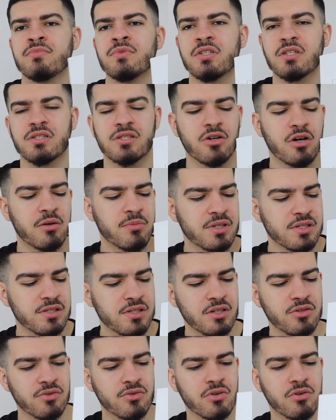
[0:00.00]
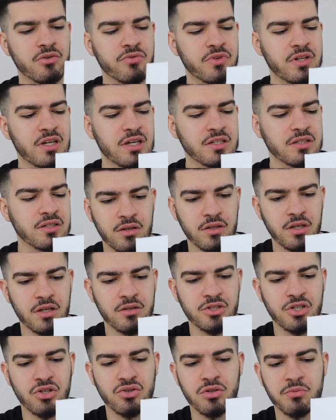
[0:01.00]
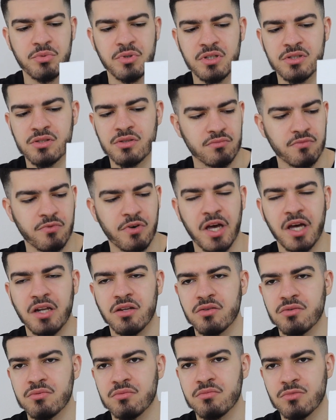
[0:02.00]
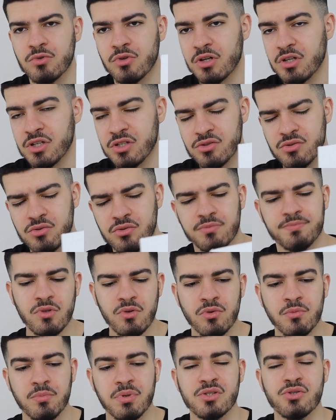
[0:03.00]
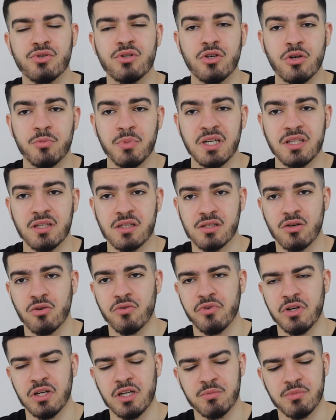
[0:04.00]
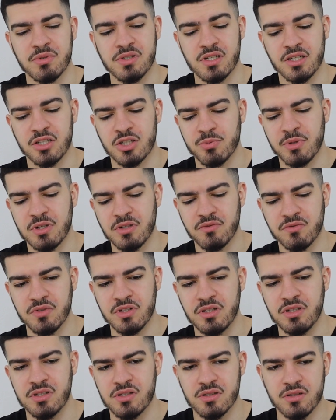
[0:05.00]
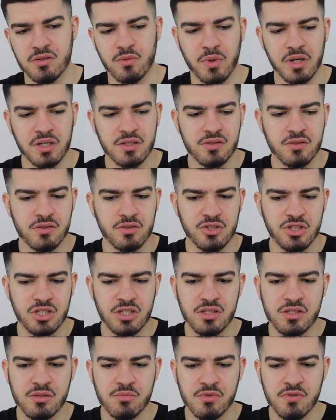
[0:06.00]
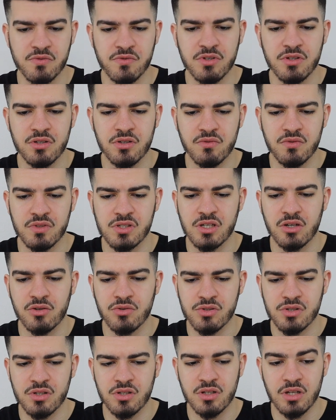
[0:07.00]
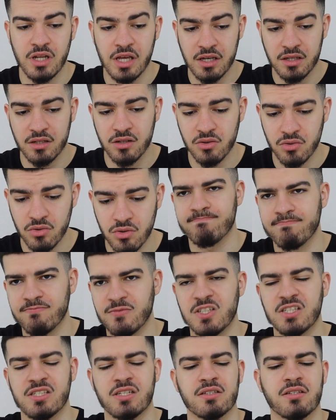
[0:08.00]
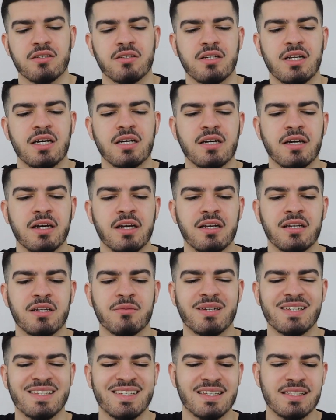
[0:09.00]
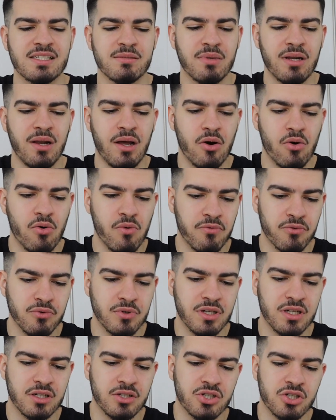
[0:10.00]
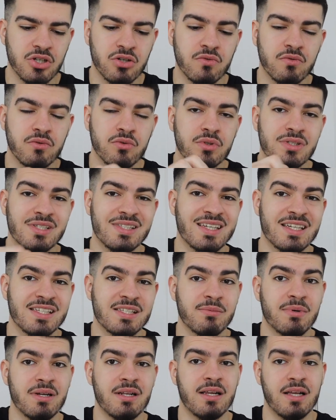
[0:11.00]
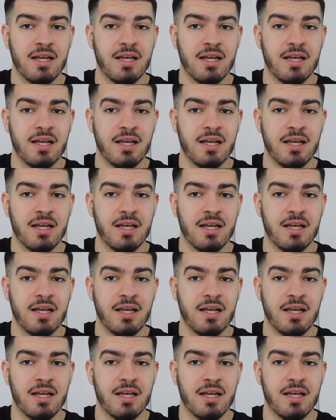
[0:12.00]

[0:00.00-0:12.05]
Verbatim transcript: das auch einmal seht und auch vielleicht, ja, schaut, ob ihr das feiert oder nicht so. Und persönlich, ob ich das auch feiere. Ich bin sehr gespannt, wie diese Waxed Jeans mir fittet, wie sie aussieht in echt auch. Wie gesagt, lange Rede, ich mache das Ganze mal auf und dann schauen wir uns das mal